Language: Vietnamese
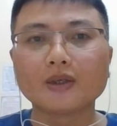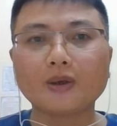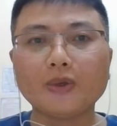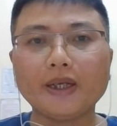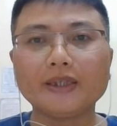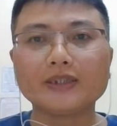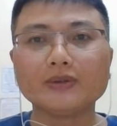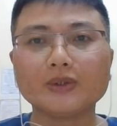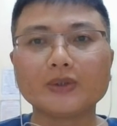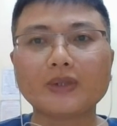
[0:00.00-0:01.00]
Con thuyền lịch
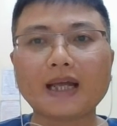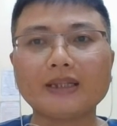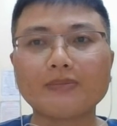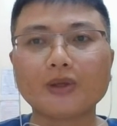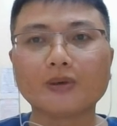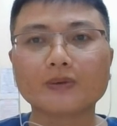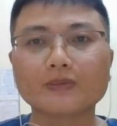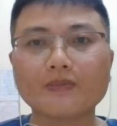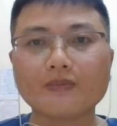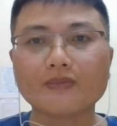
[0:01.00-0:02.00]
sử của chúng ta tiếp tục
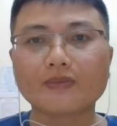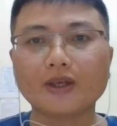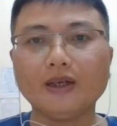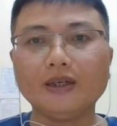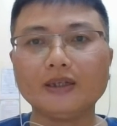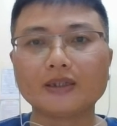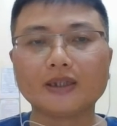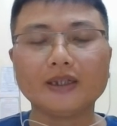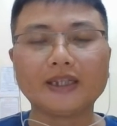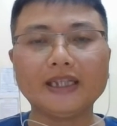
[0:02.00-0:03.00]
ở
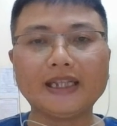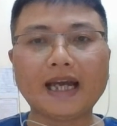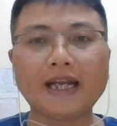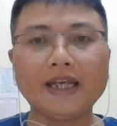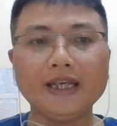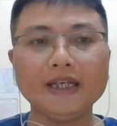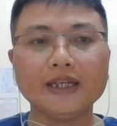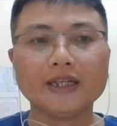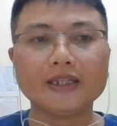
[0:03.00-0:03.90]
thời kỳ nhà Lý.